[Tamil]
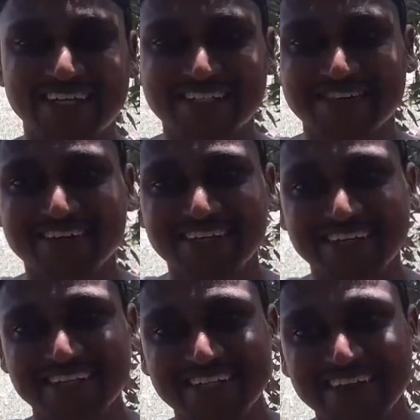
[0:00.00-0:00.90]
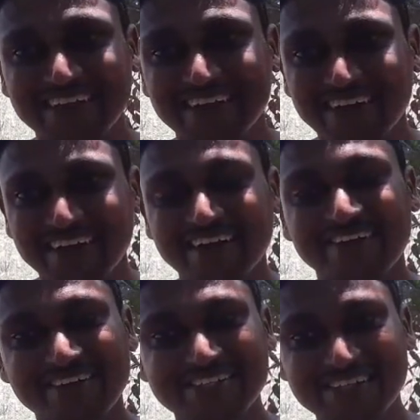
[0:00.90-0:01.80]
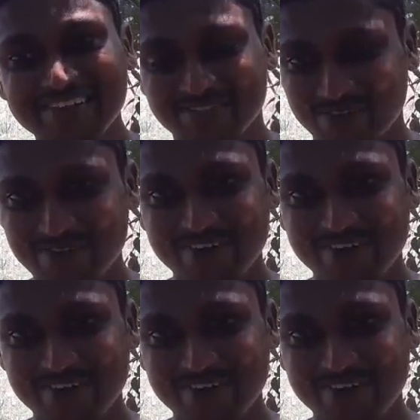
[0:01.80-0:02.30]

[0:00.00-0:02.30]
சக்கச்சாவியோன்னு இருக்குது விஷயம் முன்னுமே